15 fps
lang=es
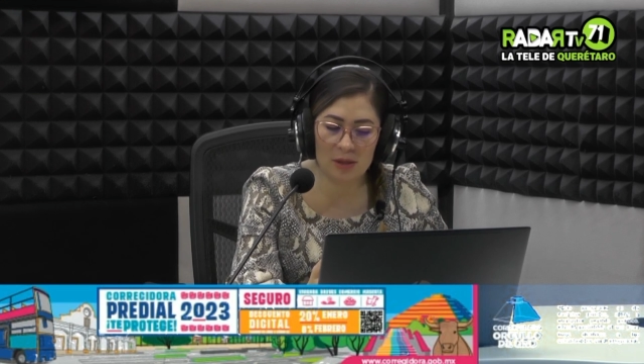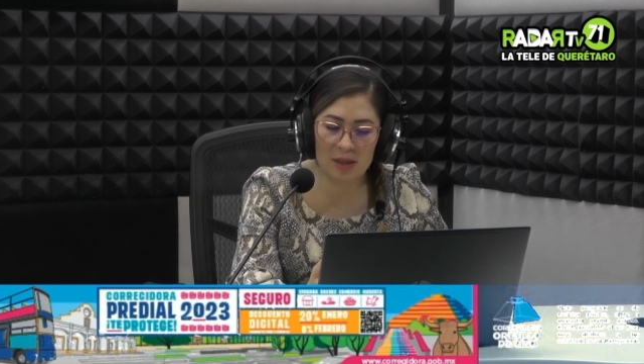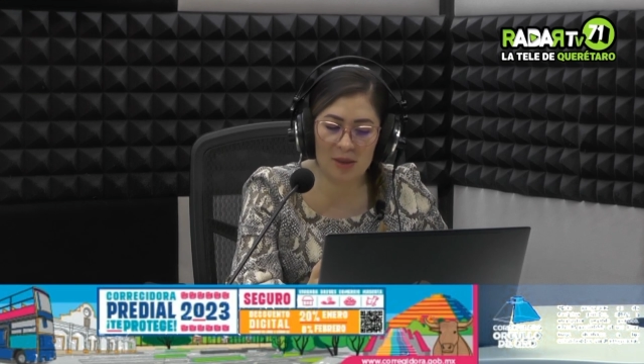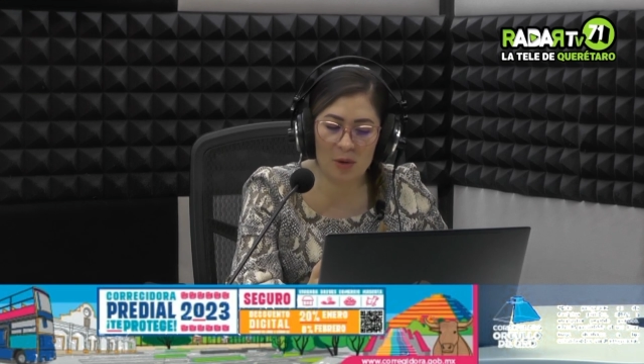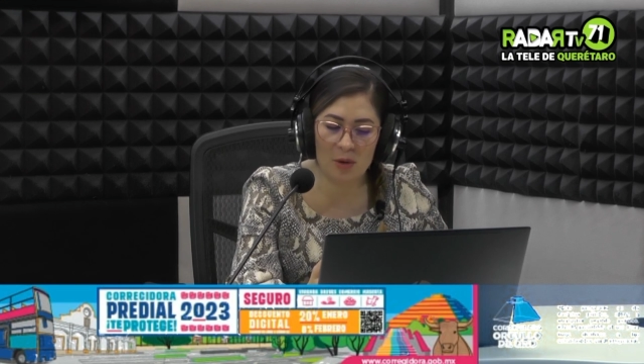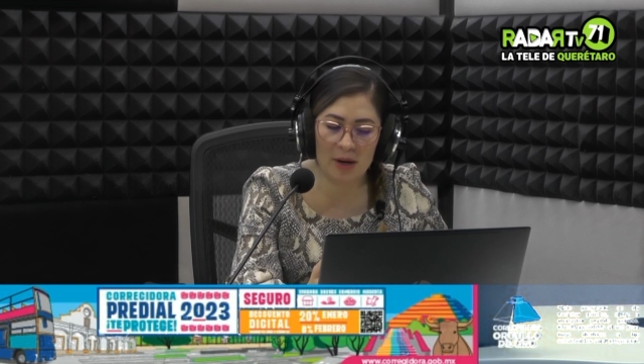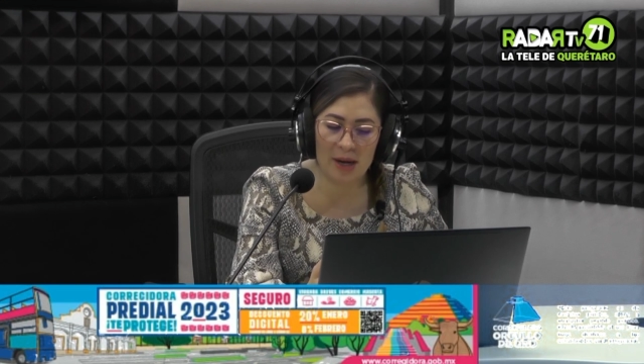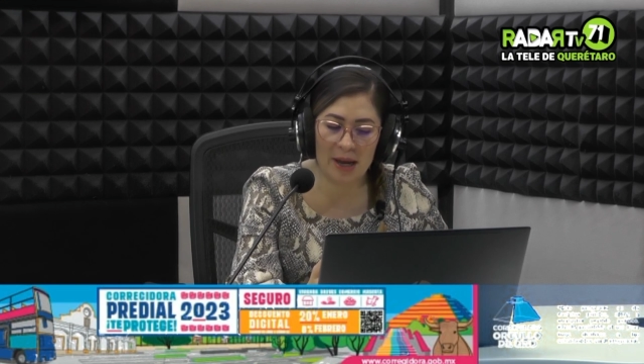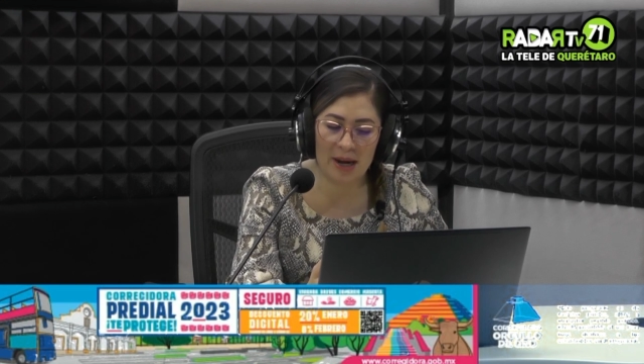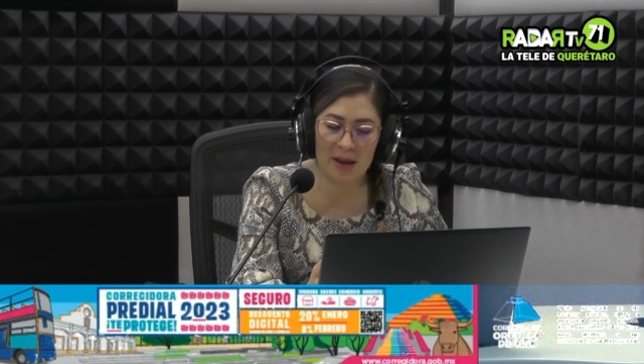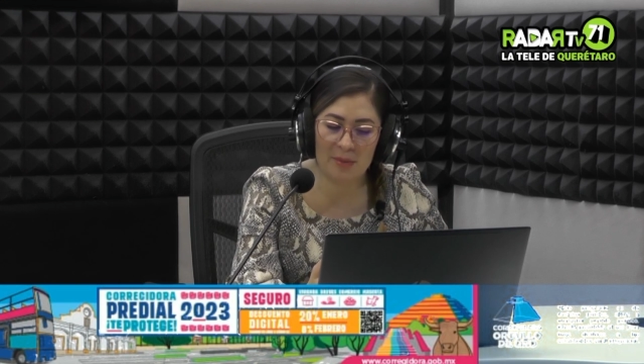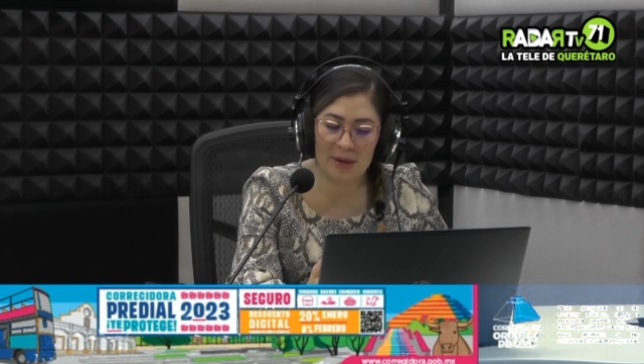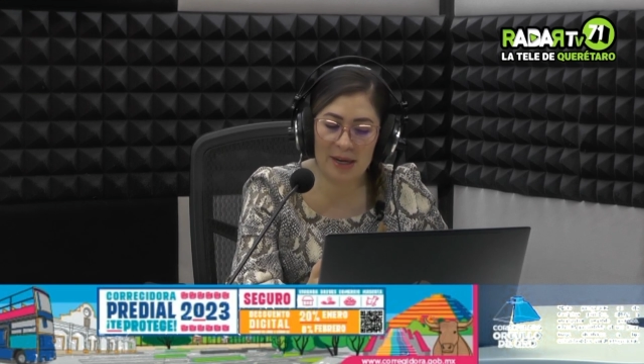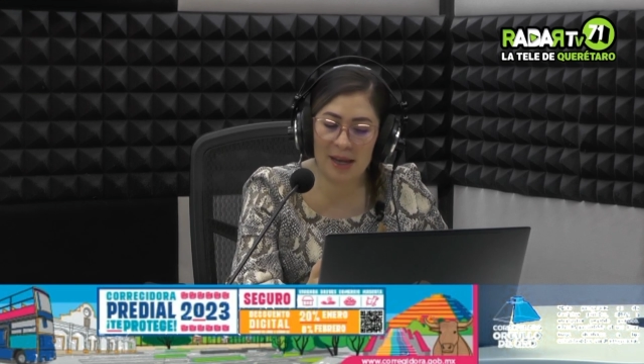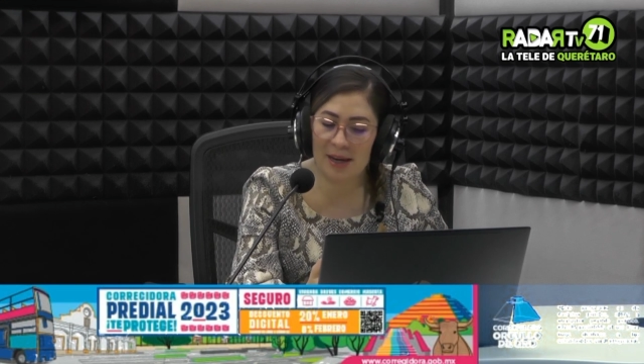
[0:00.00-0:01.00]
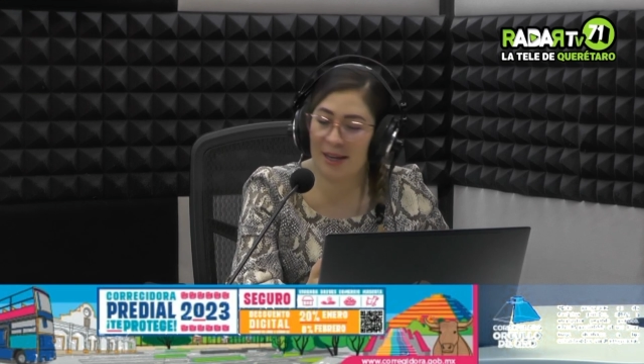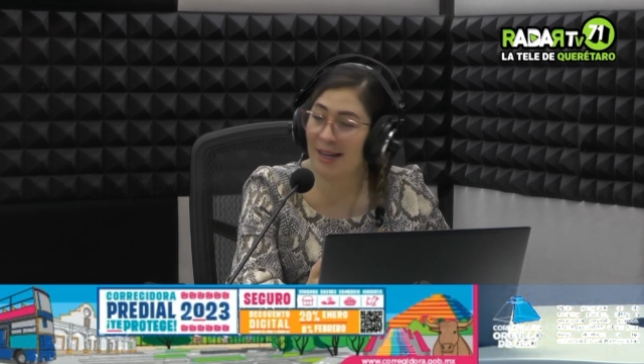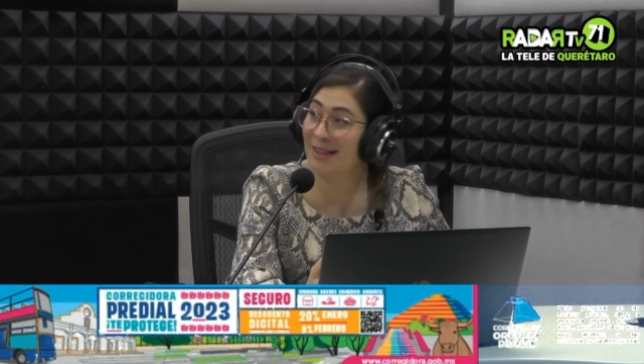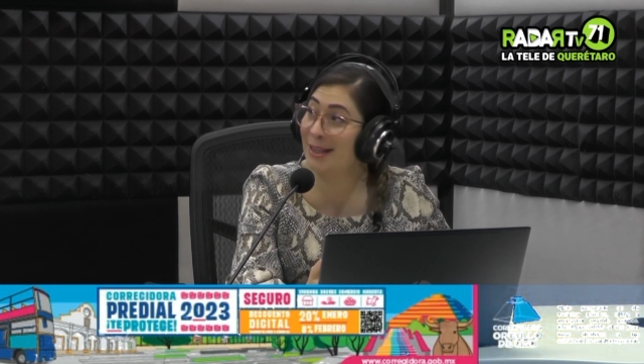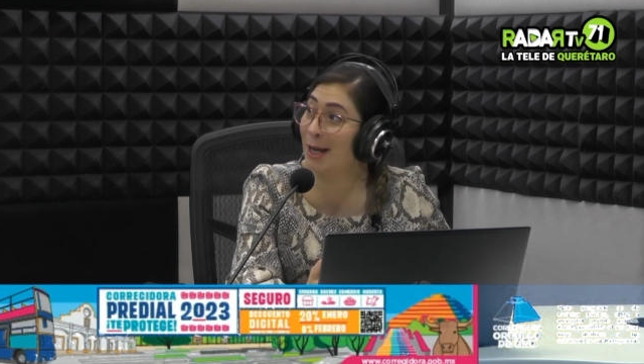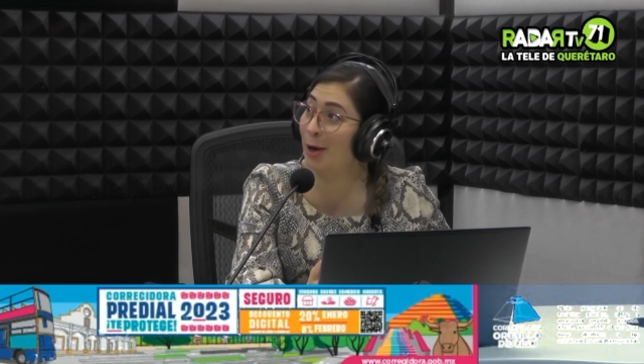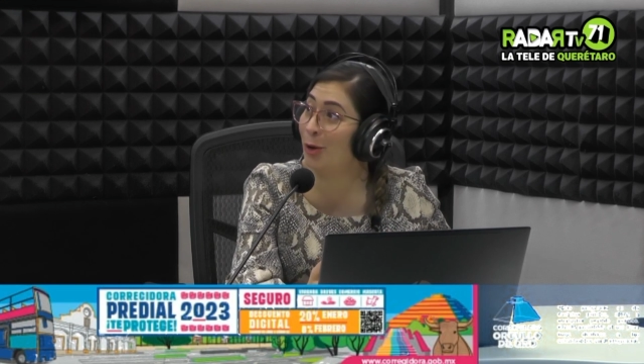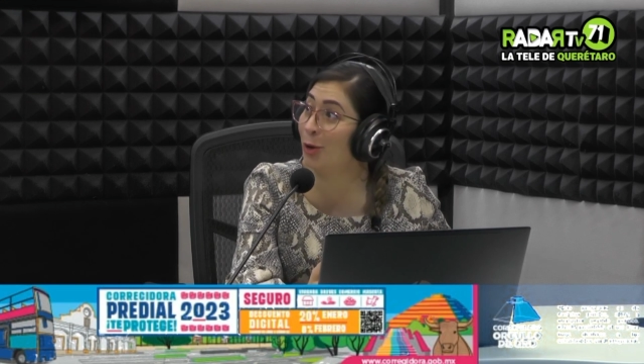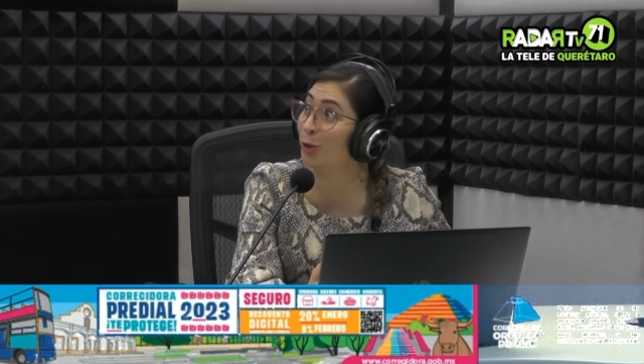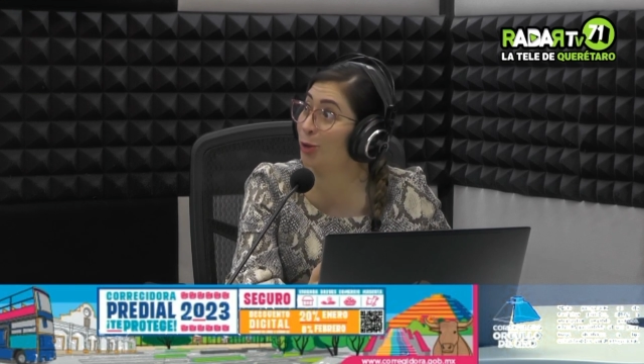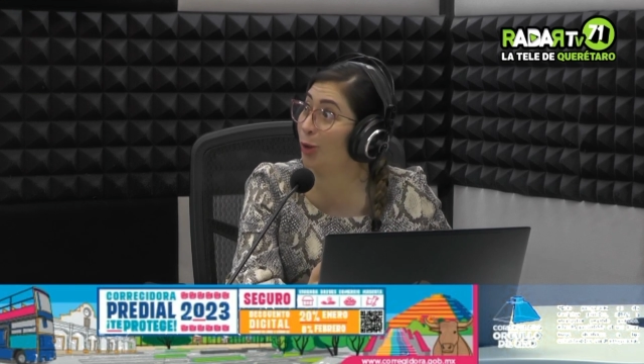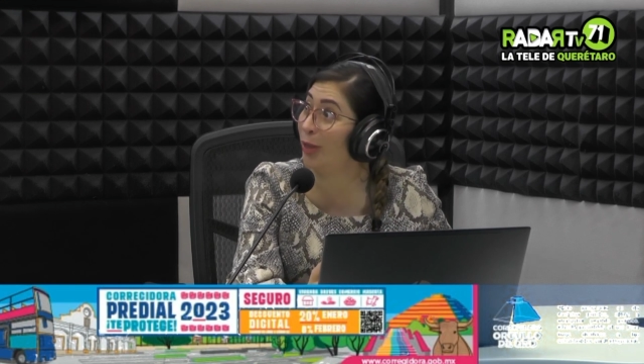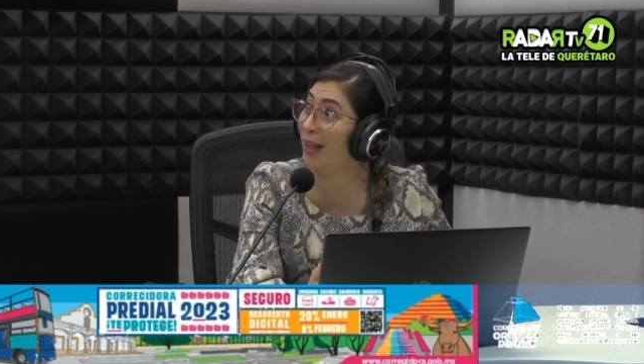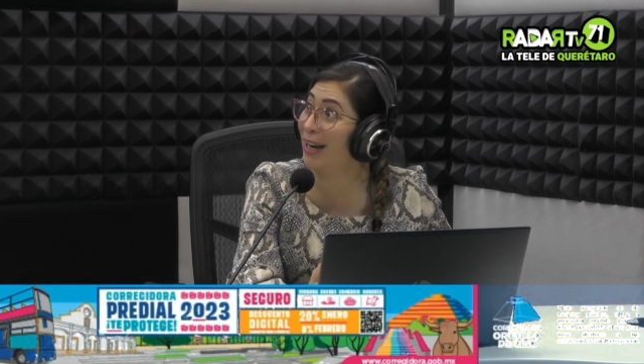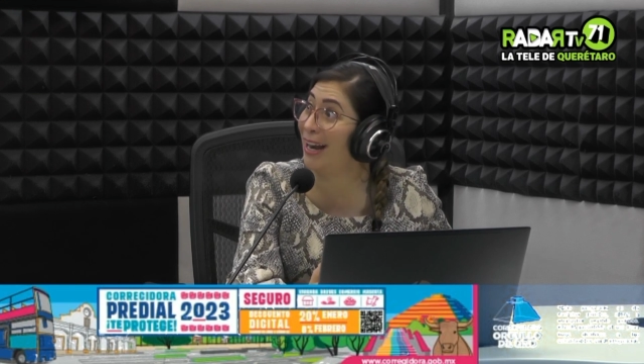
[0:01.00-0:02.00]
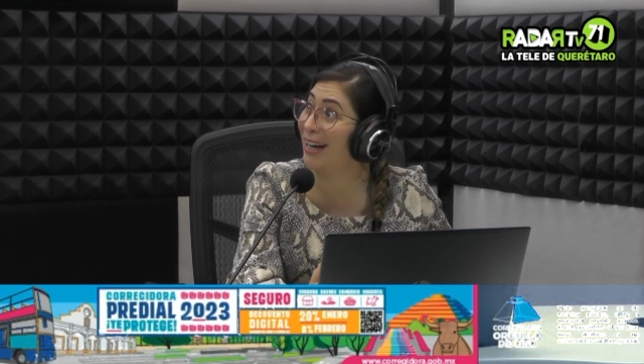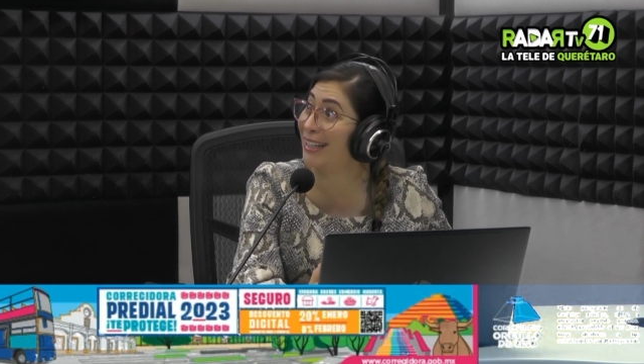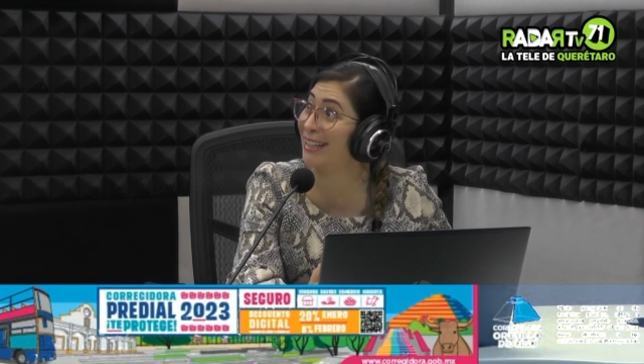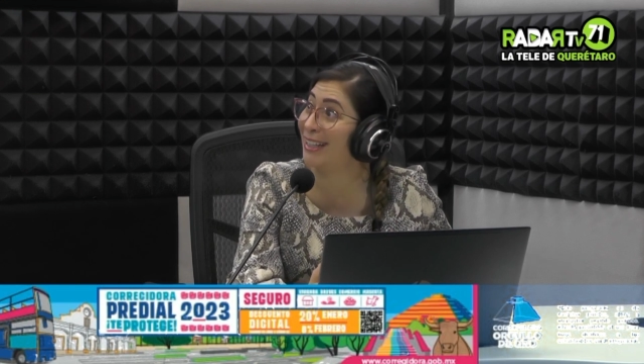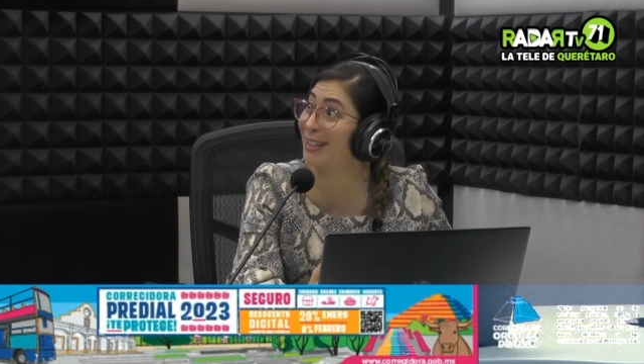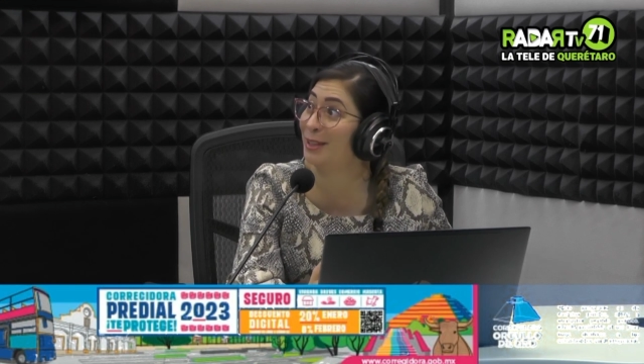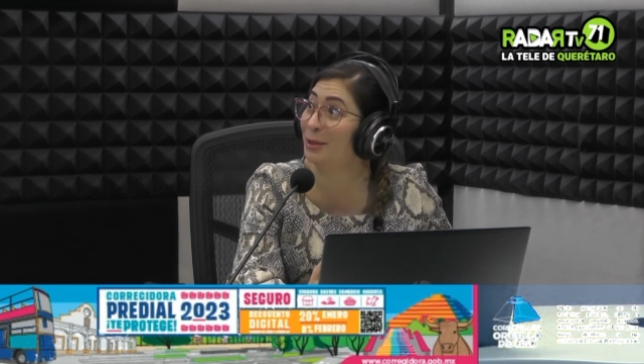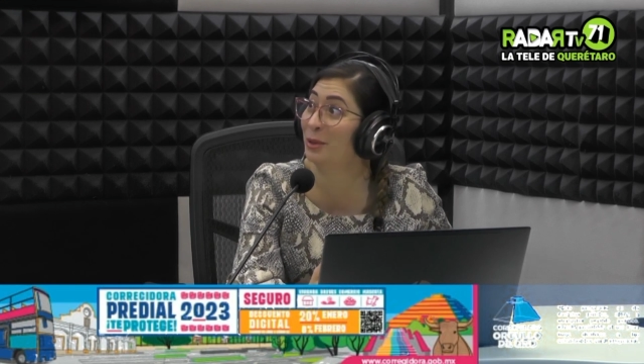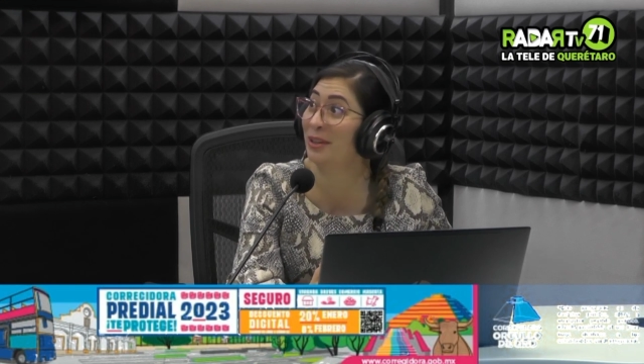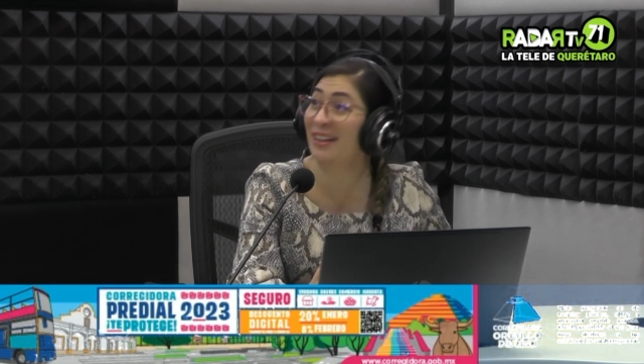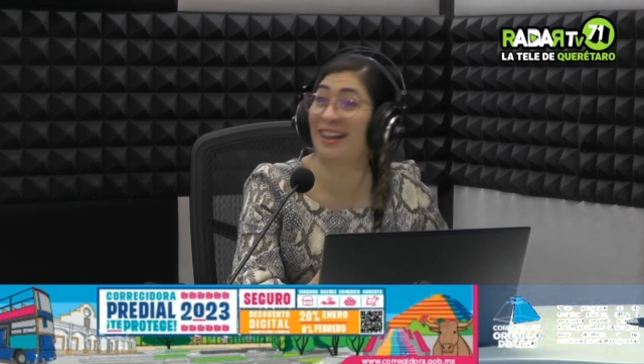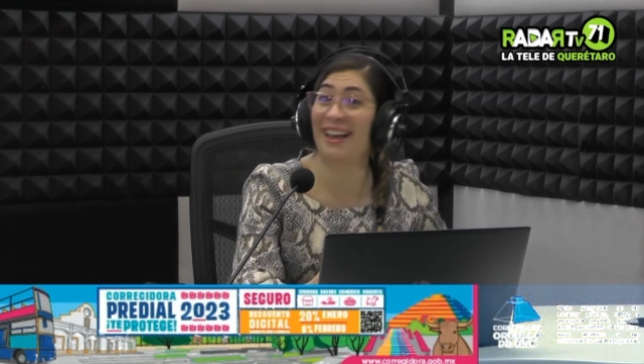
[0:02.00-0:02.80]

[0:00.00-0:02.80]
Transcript: y Don Calavera que andan con toda la actitud.